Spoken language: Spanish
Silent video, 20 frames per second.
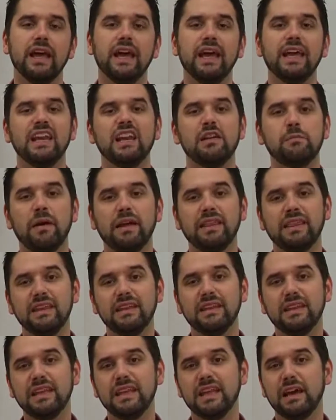En el
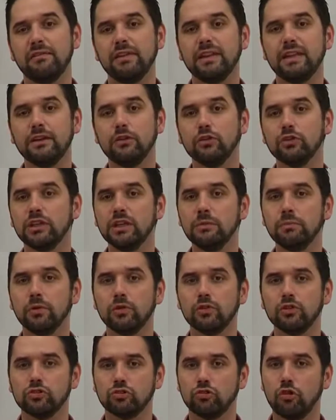paciente diabético
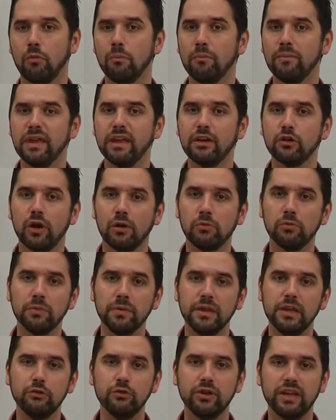tipo 2 con
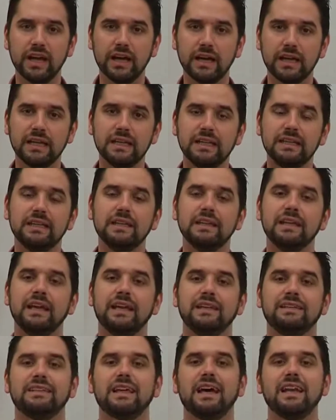microalbuminuria
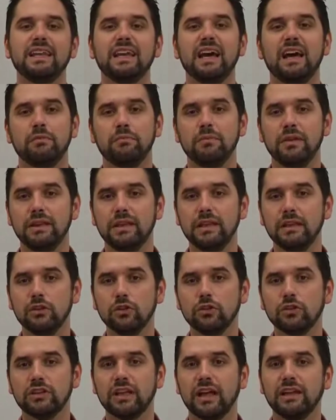estaría
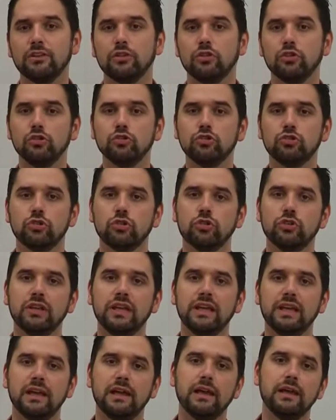admitido tanto el uso
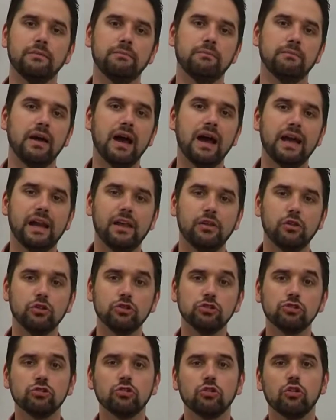de
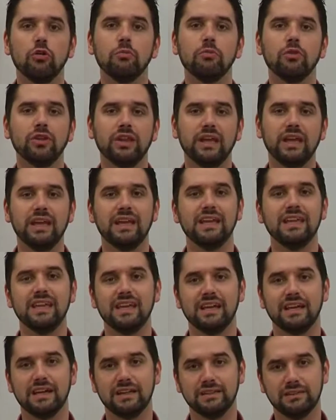ARA2 como de
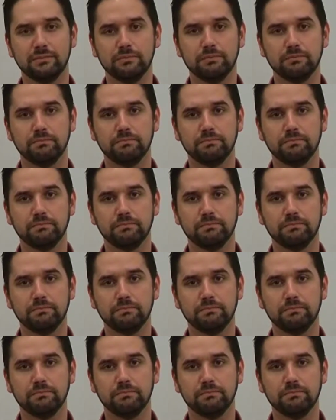IECAS.